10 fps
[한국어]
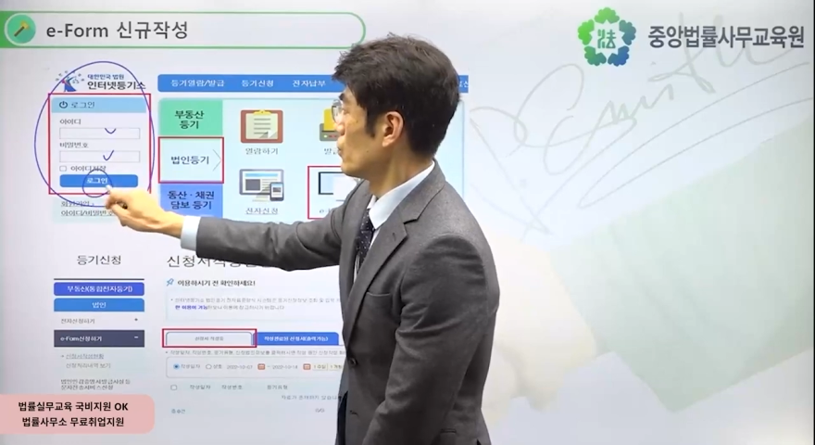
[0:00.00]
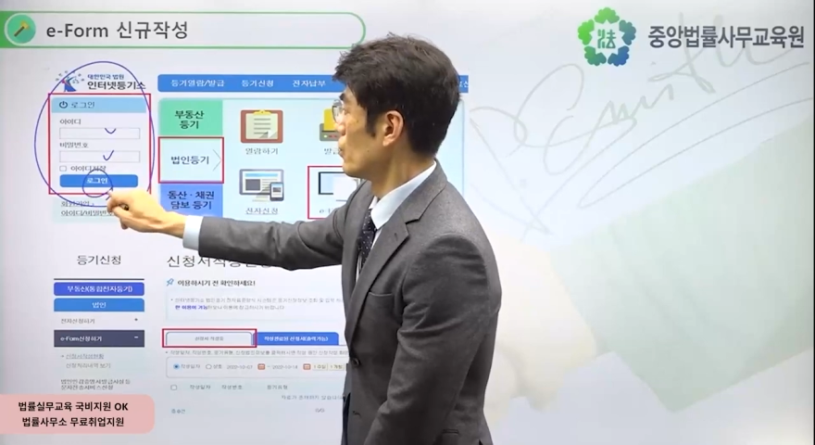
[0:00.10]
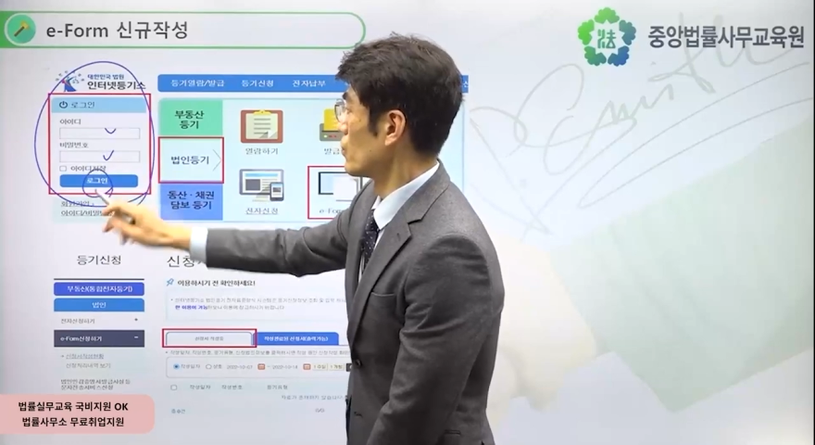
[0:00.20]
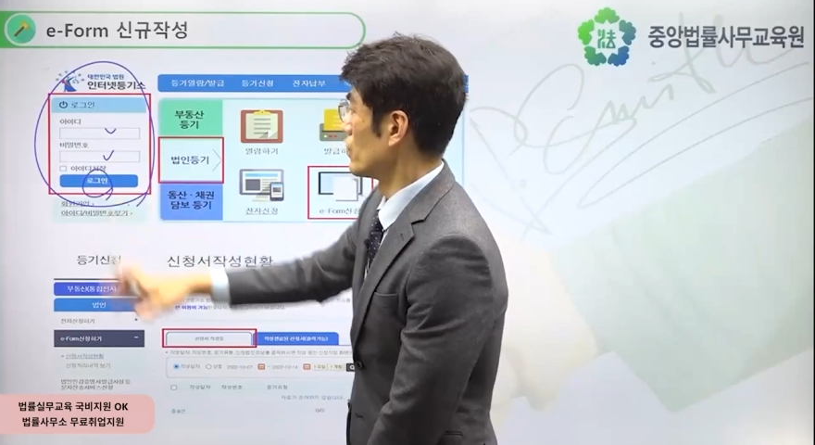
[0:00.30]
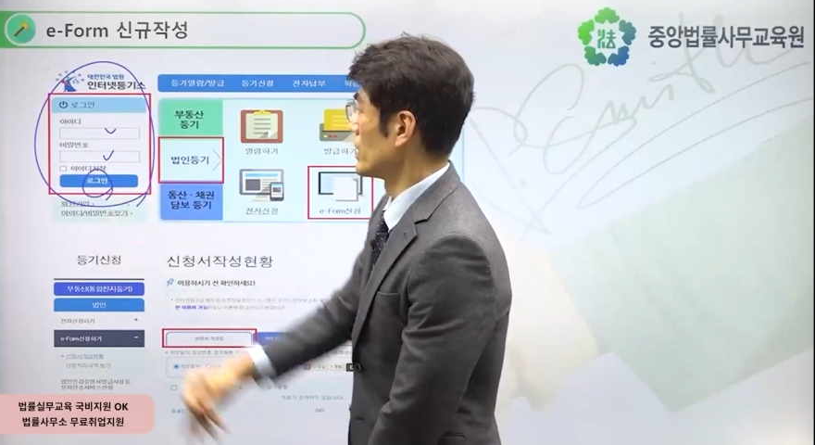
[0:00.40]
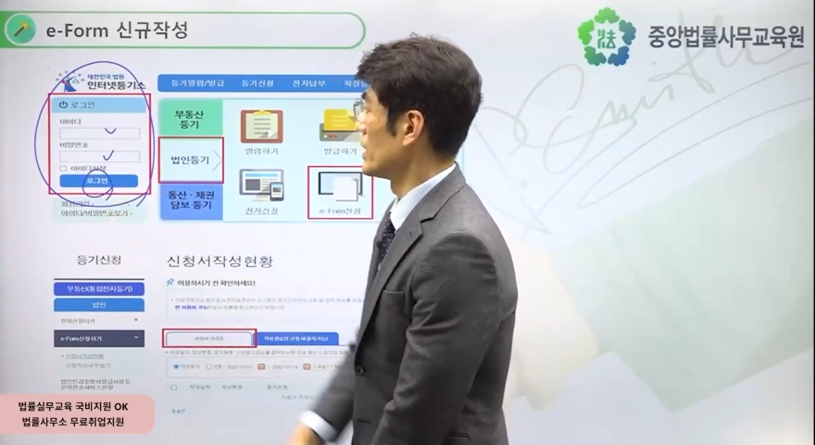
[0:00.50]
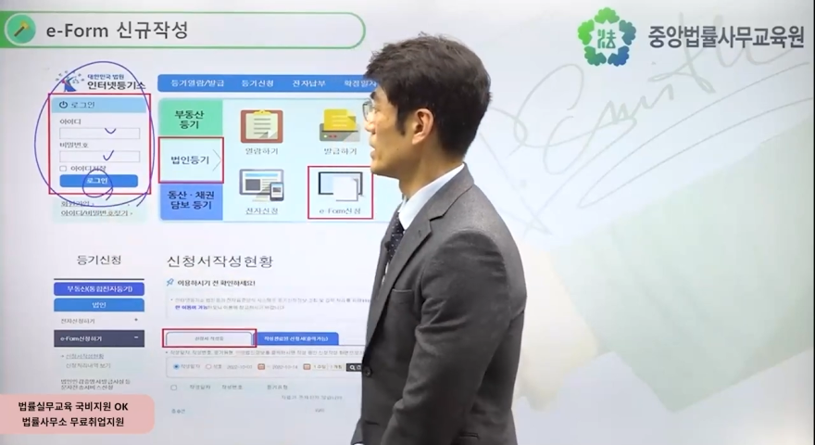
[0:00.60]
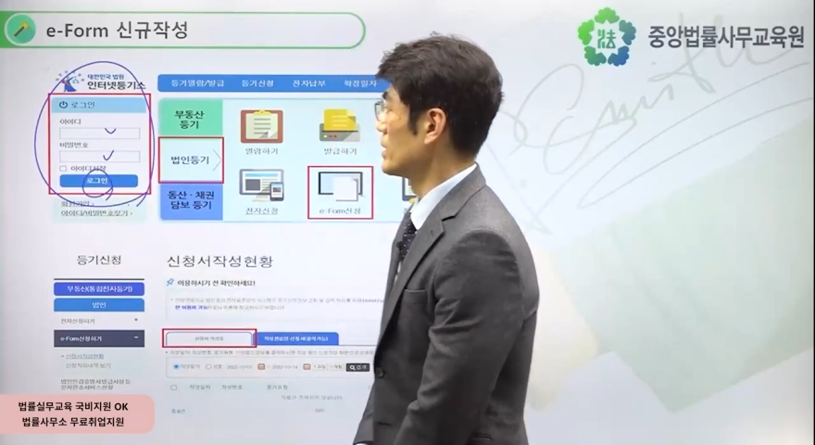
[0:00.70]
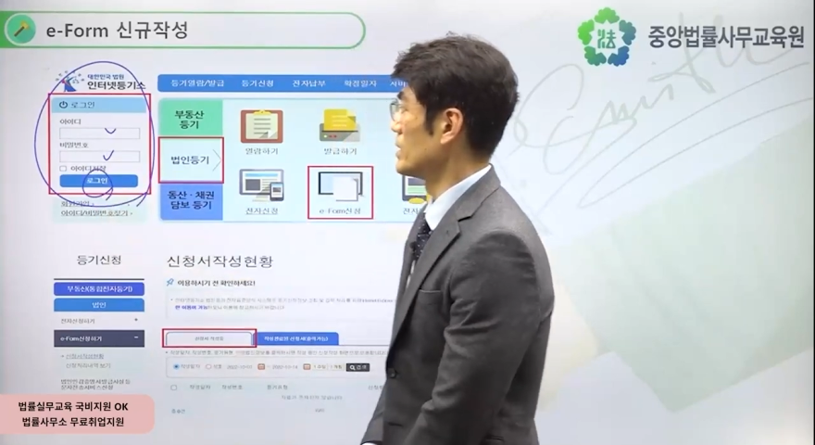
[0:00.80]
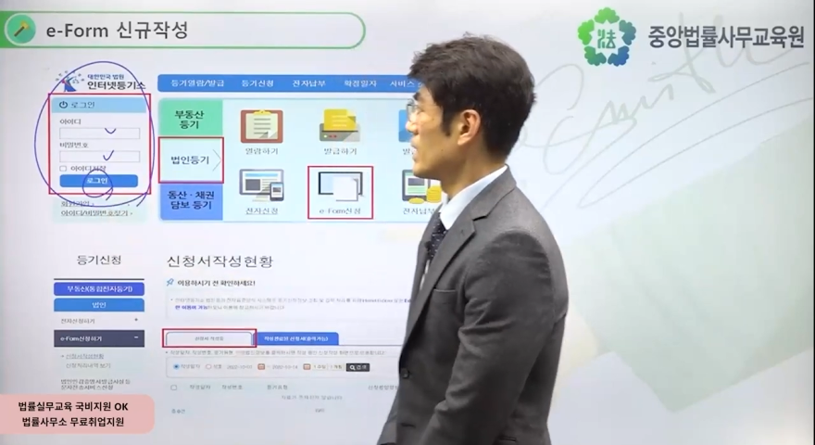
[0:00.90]

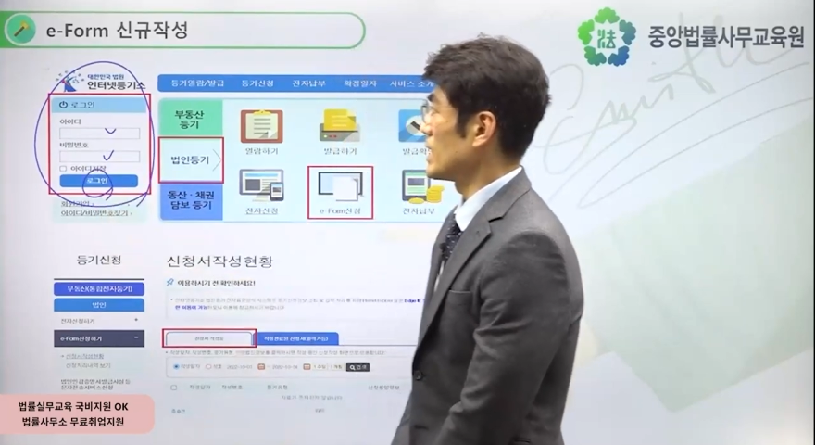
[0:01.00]
로그인을